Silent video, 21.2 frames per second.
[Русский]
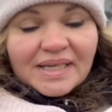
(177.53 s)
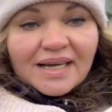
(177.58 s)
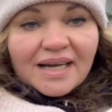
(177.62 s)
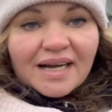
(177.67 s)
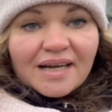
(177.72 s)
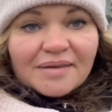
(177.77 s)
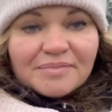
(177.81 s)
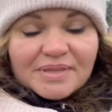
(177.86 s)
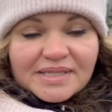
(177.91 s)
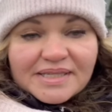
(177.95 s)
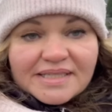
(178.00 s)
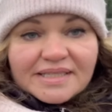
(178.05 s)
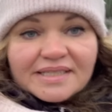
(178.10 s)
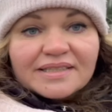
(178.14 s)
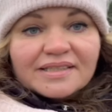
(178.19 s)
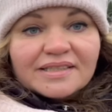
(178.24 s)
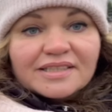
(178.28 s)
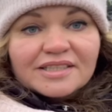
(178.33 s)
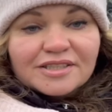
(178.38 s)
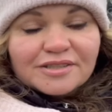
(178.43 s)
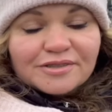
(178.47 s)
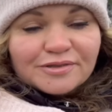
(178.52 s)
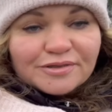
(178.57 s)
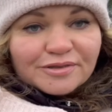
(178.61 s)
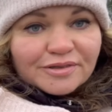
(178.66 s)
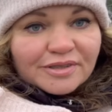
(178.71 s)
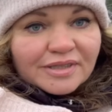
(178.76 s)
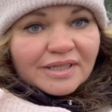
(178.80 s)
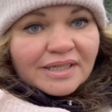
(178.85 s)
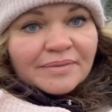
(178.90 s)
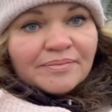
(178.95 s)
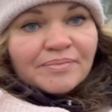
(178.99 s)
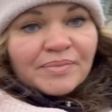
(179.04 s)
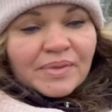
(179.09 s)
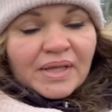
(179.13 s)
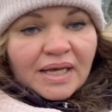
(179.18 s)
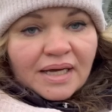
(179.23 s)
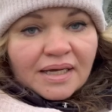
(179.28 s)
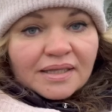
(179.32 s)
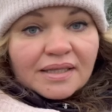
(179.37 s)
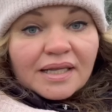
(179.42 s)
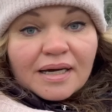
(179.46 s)
объяснила, что
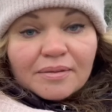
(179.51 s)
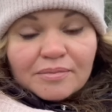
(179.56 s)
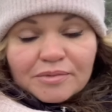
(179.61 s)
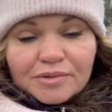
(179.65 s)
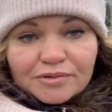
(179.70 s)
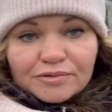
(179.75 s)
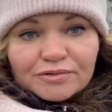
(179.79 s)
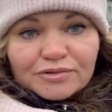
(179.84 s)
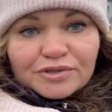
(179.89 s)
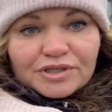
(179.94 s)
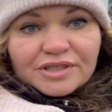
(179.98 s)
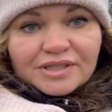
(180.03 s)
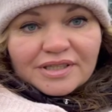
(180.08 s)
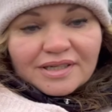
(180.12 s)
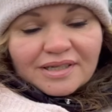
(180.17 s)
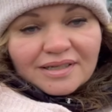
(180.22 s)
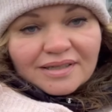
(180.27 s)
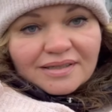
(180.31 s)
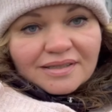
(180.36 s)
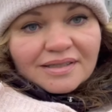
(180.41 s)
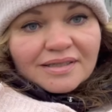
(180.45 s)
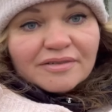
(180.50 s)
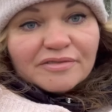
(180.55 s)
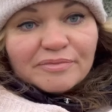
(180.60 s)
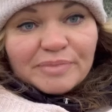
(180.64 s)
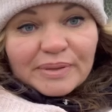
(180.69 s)
нам нужно в